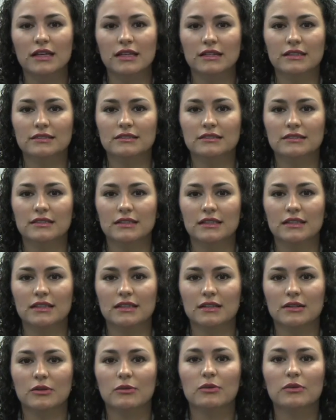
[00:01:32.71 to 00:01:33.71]

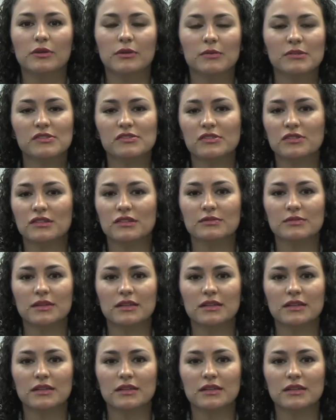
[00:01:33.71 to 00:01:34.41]
Este, como bien mencionas,